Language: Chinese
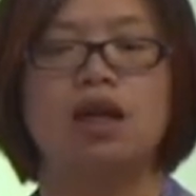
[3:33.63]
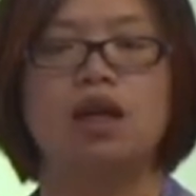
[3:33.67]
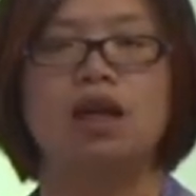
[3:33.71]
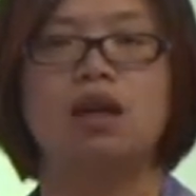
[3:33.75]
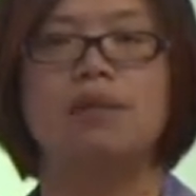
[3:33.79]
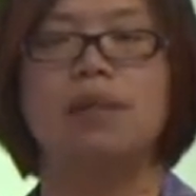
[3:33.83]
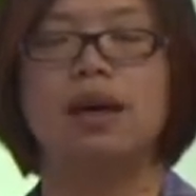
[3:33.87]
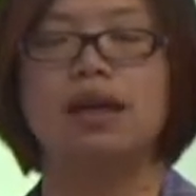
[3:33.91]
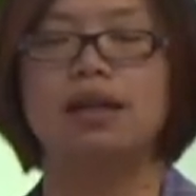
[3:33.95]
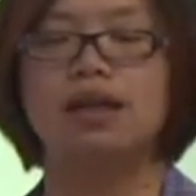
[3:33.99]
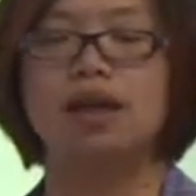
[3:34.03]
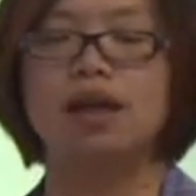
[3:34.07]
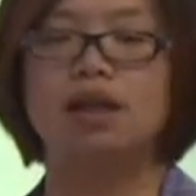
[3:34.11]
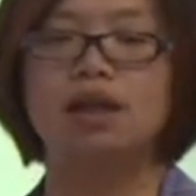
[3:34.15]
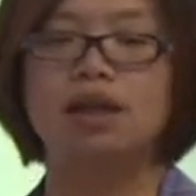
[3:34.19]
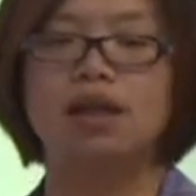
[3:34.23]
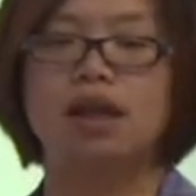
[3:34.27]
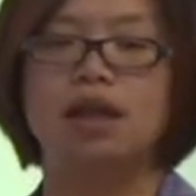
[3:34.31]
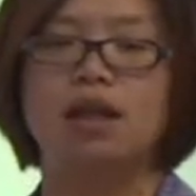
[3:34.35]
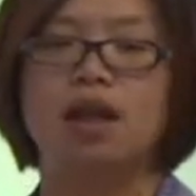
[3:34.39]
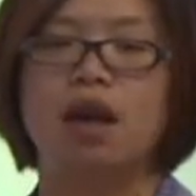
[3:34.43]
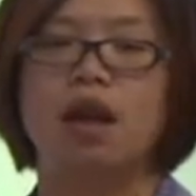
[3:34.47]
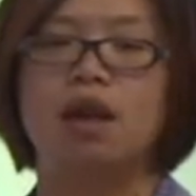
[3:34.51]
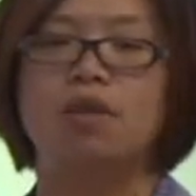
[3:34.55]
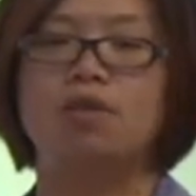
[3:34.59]

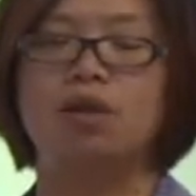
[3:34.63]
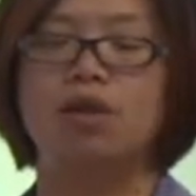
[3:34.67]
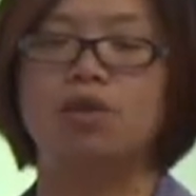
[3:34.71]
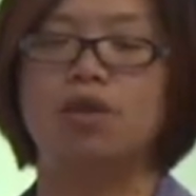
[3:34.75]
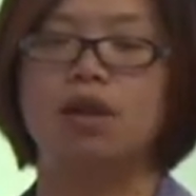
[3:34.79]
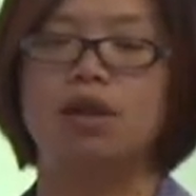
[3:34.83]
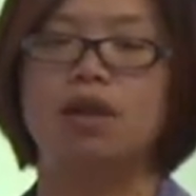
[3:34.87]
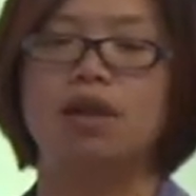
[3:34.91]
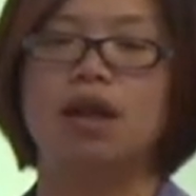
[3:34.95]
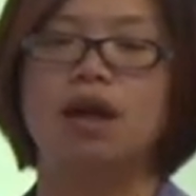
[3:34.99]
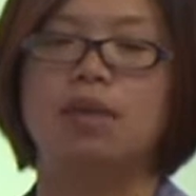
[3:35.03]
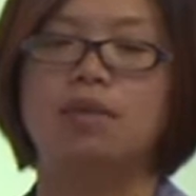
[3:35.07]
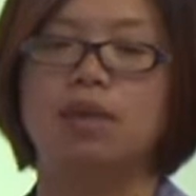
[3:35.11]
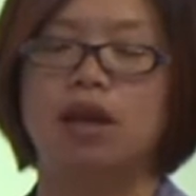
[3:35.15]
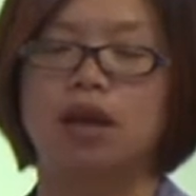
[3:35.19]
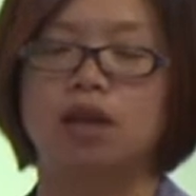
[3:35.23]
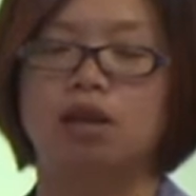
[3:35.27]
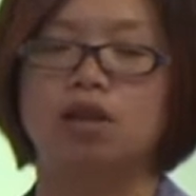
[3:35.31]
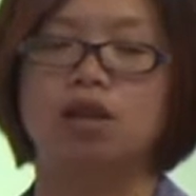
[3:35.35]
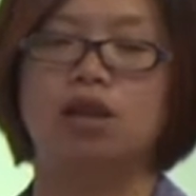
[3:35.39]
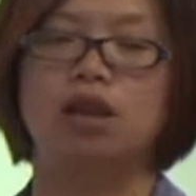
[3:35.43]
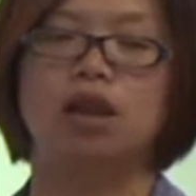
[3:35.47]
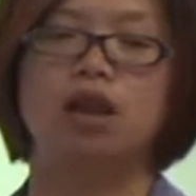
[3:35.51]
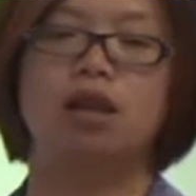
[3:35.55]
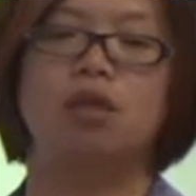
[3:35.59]
133.2万元，它们两
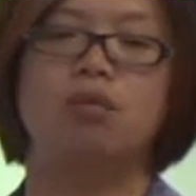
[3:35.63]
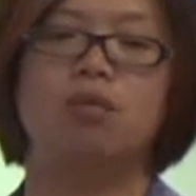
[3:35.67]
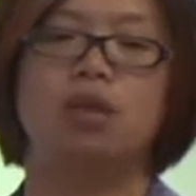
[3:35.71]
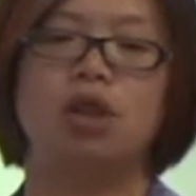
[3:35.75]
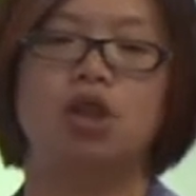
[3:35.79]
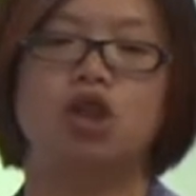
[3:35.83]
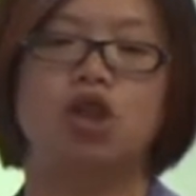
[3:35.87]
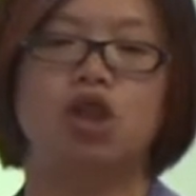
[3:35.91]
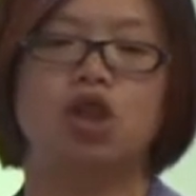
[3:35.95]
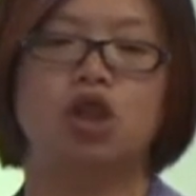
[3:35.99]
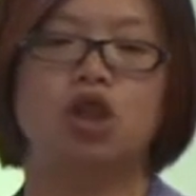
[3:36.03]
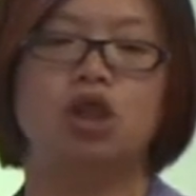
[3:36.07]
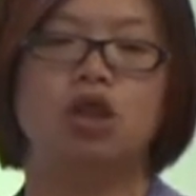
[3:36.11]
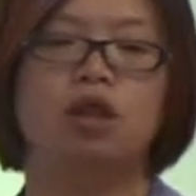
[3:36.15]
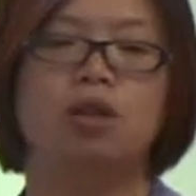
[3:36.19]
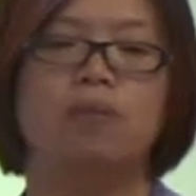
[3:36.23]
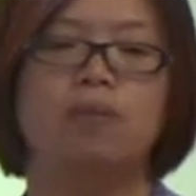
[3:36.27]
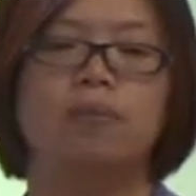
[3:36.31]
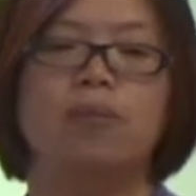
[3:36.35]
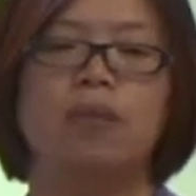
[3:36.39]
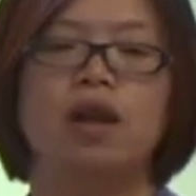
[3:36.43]
个之间的比值。